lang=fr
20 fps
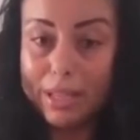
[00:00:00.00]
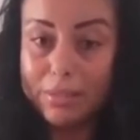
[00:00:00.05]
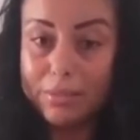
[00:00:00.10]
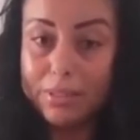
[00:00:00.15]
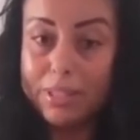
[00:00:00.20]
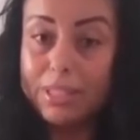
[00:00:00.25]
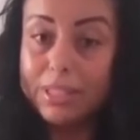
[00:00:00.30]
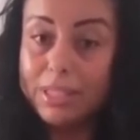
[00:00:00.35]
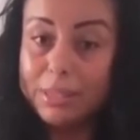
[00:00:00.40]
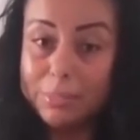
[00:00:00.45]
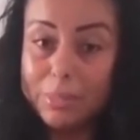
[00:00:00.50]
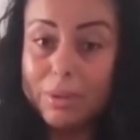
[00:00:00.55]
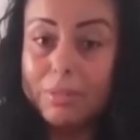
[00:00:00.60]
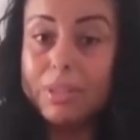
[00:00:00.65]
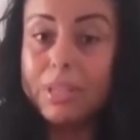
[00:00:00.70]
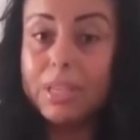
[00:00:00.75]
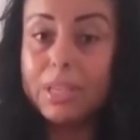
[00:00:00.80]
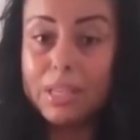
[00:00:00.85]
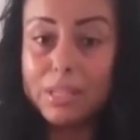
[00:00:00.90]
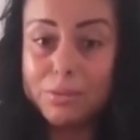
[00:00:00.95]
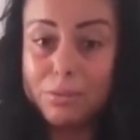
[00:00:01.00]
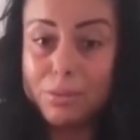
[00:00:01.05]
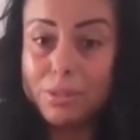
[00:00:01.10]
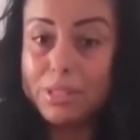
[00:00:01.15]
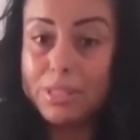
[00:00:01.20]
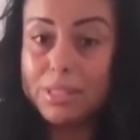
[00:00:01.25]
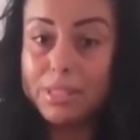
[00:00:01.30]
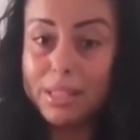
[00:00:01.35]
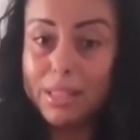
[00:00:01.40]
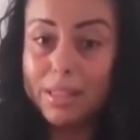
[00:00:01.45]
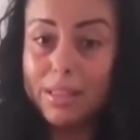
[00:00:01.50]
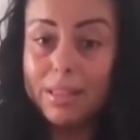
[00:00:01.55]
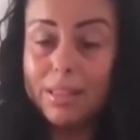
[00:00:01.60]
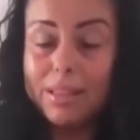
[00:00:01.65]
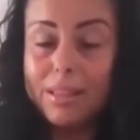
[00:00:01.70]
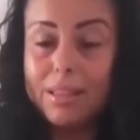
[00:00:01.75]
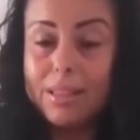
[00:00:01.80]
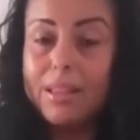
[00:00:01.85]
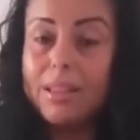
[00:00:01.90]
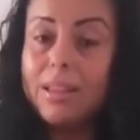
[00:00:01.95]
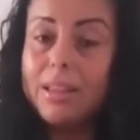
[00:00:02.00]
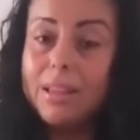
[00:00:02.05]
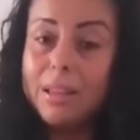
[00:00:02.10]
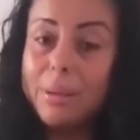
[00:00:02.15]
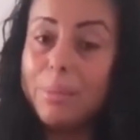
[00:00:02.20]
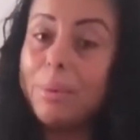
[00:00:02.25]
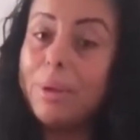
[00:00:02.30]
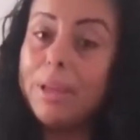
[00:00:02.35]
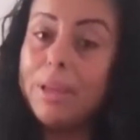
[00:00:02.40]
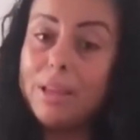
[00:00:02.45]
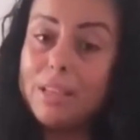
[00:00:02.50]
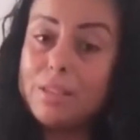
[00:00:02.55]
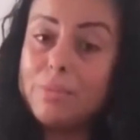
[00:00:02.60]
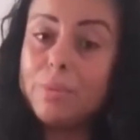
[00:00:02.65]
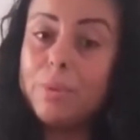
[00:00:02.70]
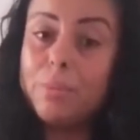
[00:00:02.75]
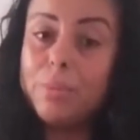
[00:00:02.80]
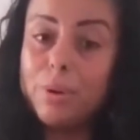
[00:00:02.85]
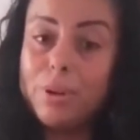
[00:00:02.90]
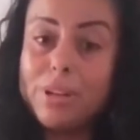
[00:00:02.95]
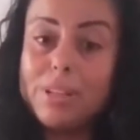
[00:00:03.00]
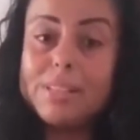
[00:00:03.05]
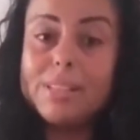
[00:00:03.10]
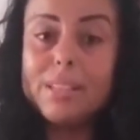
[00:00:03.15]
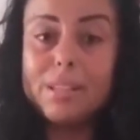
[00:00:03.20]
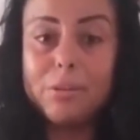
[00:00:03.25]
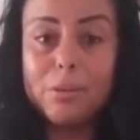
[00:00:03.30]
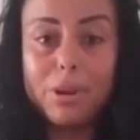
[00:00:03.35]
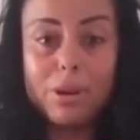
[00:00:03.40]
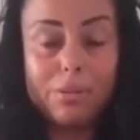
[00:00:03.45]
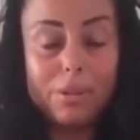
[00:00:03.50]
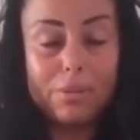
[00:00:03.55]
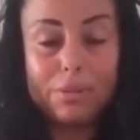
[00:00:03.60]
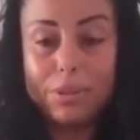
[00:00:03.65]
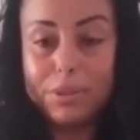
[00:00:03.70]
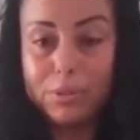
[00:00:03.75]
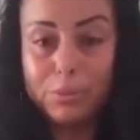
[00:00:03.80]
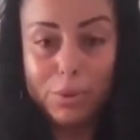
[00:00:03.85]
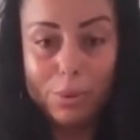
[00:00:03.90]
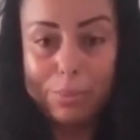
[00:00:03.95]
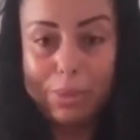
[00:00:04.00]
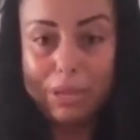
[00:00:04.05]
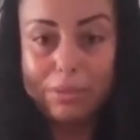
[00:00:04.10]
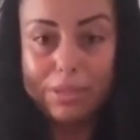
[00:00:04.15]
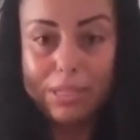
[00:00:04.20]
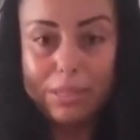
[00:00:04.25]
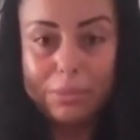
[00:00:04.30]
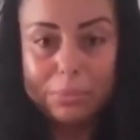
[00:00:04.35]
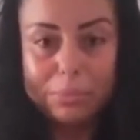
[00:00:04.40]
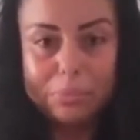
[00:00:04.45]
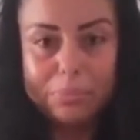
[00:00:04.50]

vie, qu'il m'avait ressuscité, ben, à ce moment-là, le Seigneur avait fait tout à merveille.